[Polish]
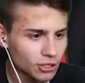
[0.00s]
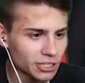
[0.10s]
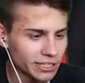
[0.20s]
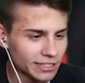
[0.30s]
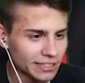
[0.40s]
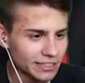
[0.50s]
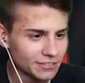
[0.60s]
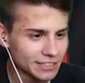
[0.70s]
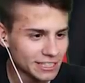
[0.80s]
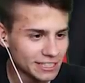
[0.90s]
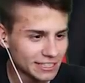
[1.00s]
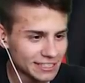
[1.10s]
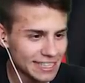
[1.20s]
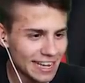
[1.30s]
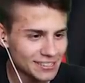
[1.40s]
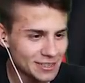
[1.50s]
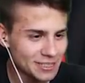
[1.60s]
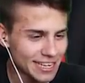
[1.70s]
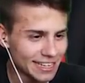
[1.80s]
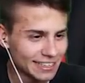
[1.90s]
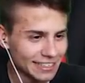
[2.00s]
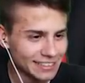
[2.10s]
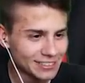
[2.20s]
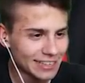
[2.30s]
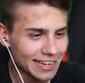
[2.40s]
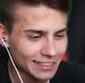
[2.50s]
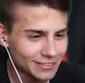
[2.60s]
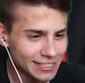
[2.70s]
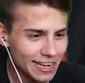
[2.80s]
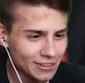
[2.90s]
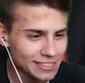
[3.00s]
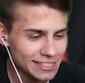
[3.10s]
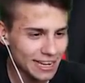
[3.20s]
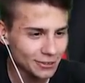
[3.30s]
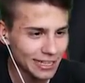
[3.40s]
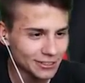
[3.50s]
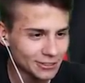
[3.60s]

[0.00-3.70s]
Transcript: To ty! Widzisz? Znalazłem cię! Słuchaj, skakuj, zeskakuj na